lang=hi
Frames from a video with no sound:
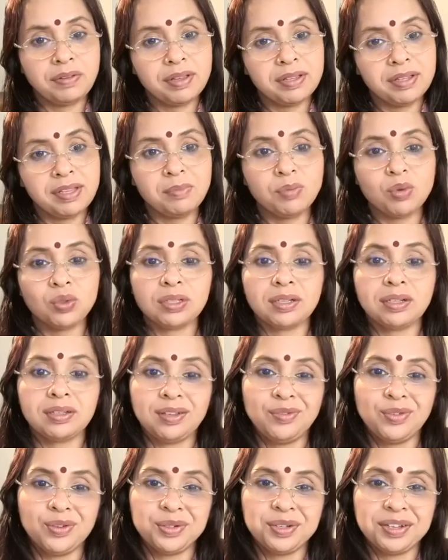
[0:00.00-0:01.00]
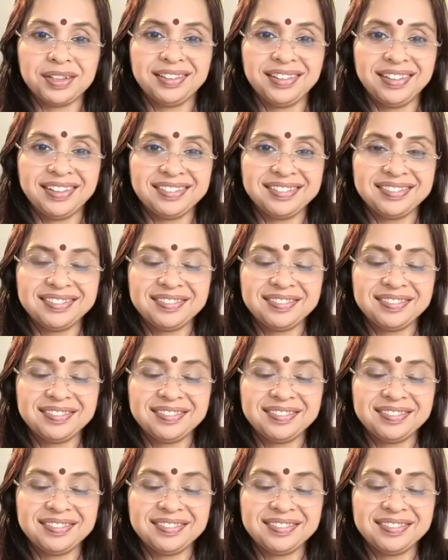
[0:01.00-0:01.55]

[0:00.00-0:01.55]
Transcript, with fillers: वजह से हमको तकलीफ हो जाती है